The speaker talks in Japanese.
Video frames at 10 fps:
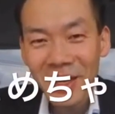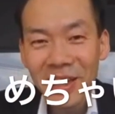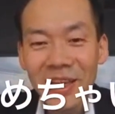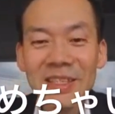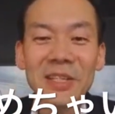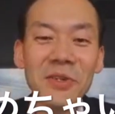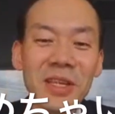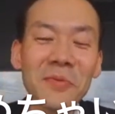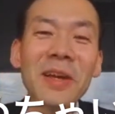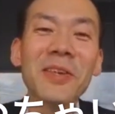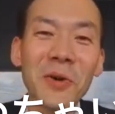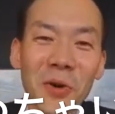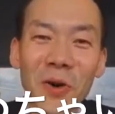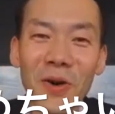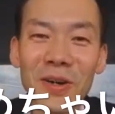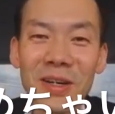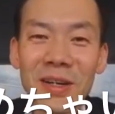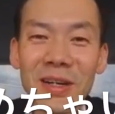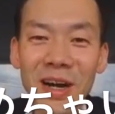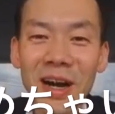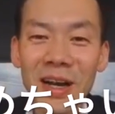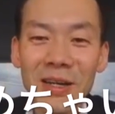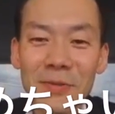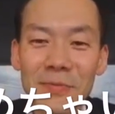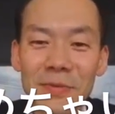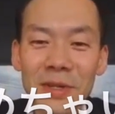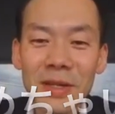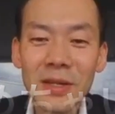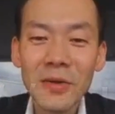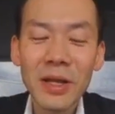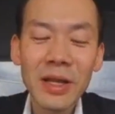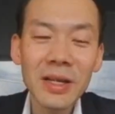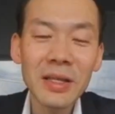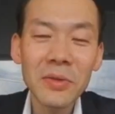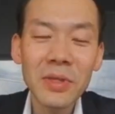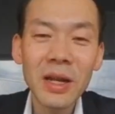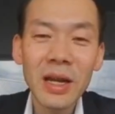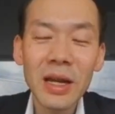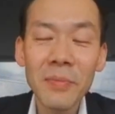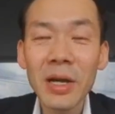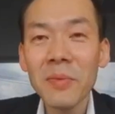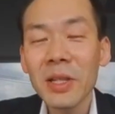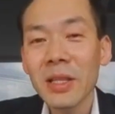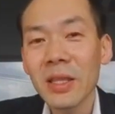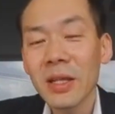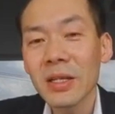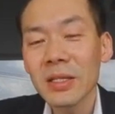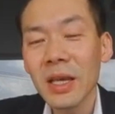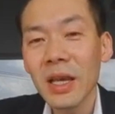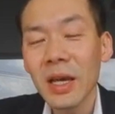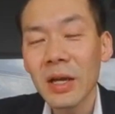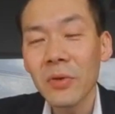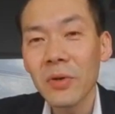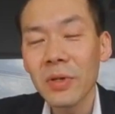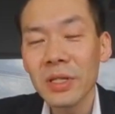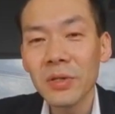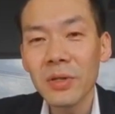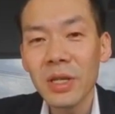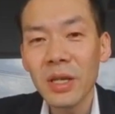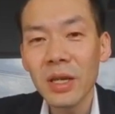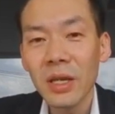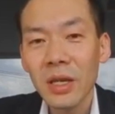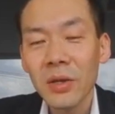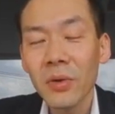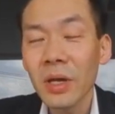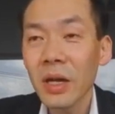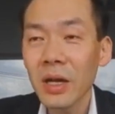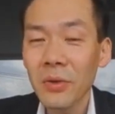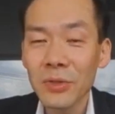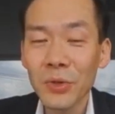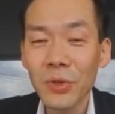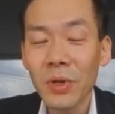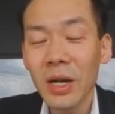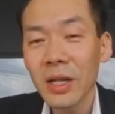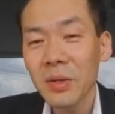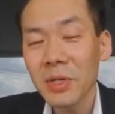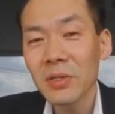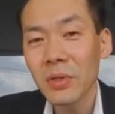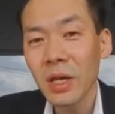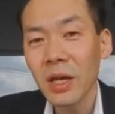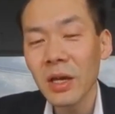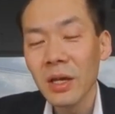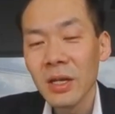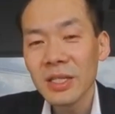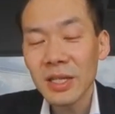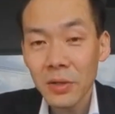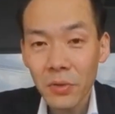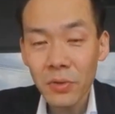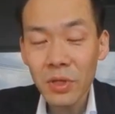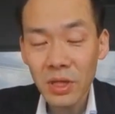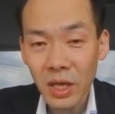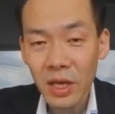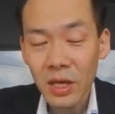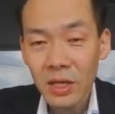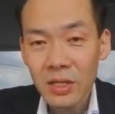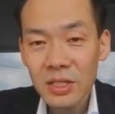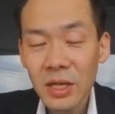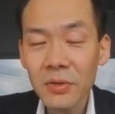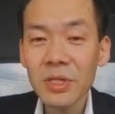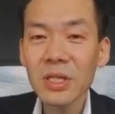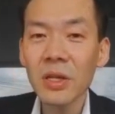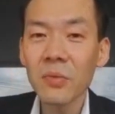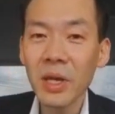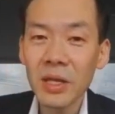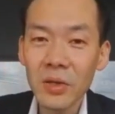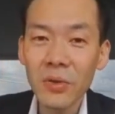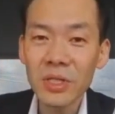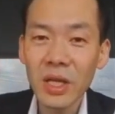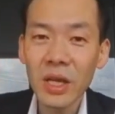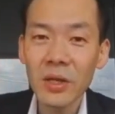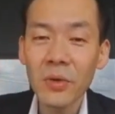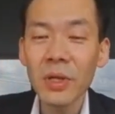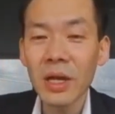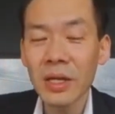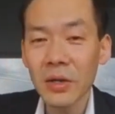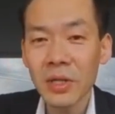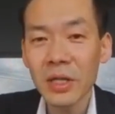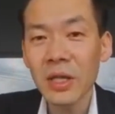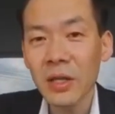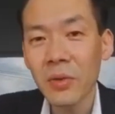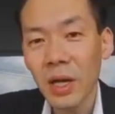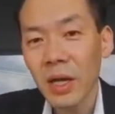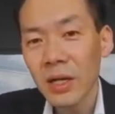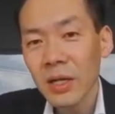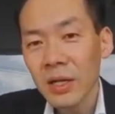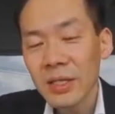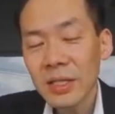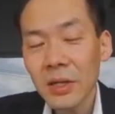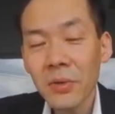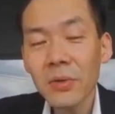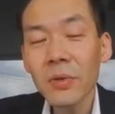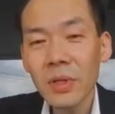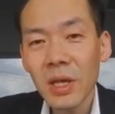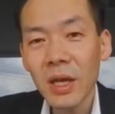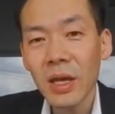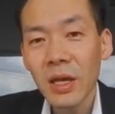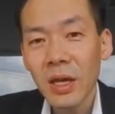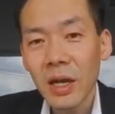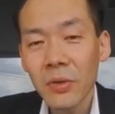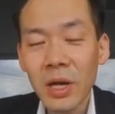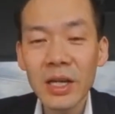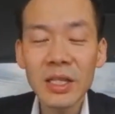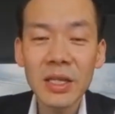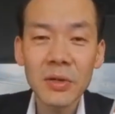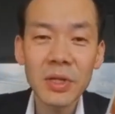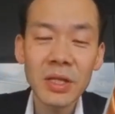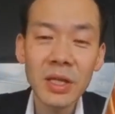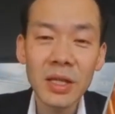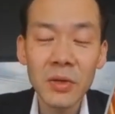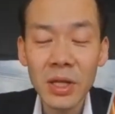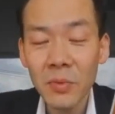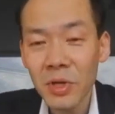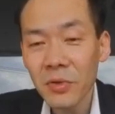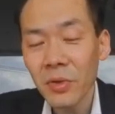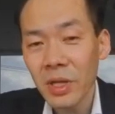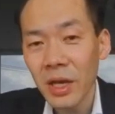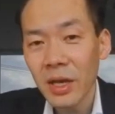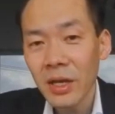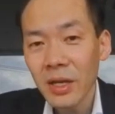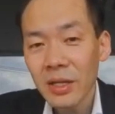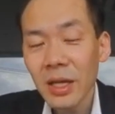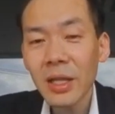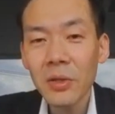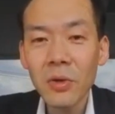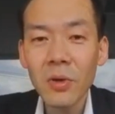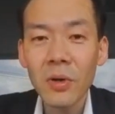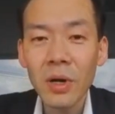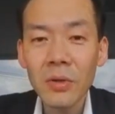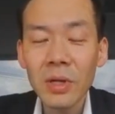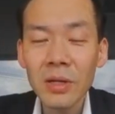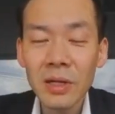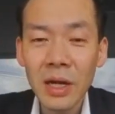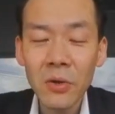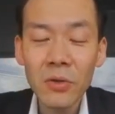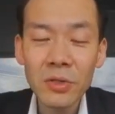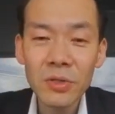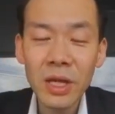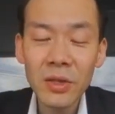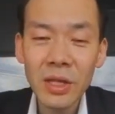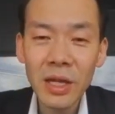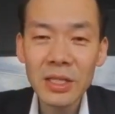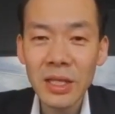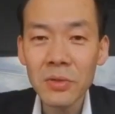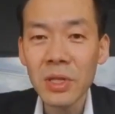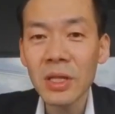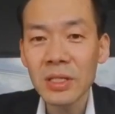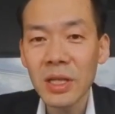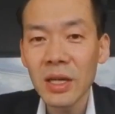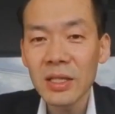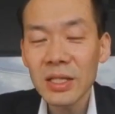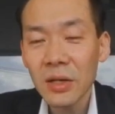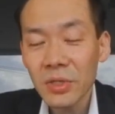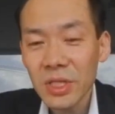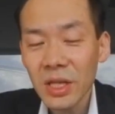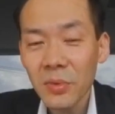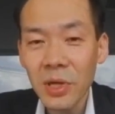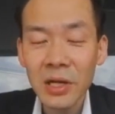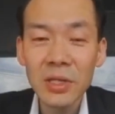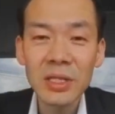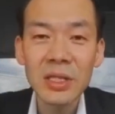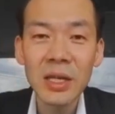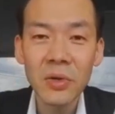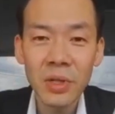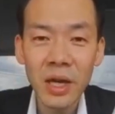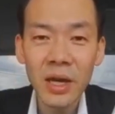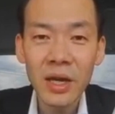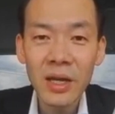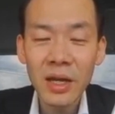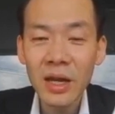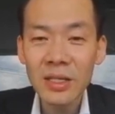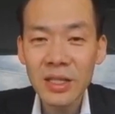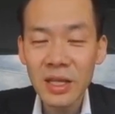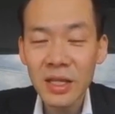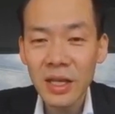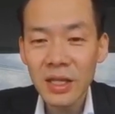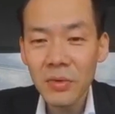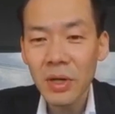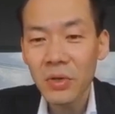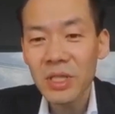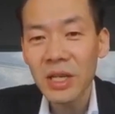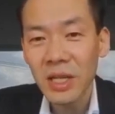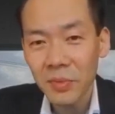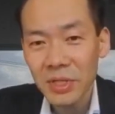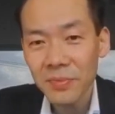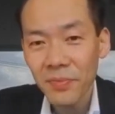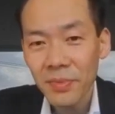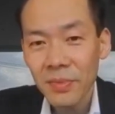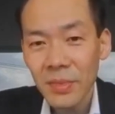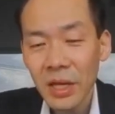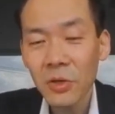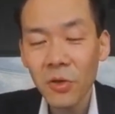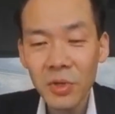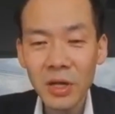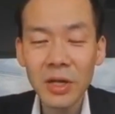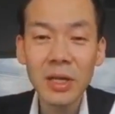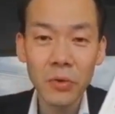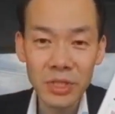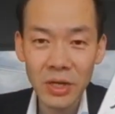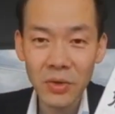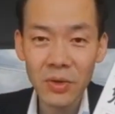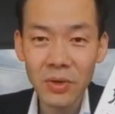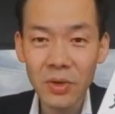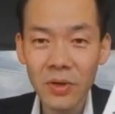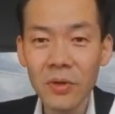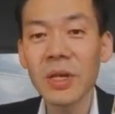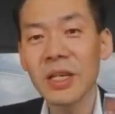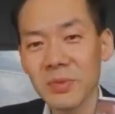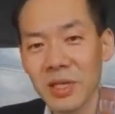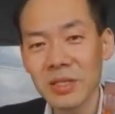一流になる勉強法、これ何かと言ったら、今だったらですね、非常に世の中の状況が荒れてますので、資格を取って資格試験の勉強をして世の中に役立てたいとか、資格を取って会社に役立てたいという方もいるので、ただの学校の受験だけじゃなくてですね、資格試験にも役立つ内容で書かせていただいたのがこちらになります。興味のある方はこちらをお願いします。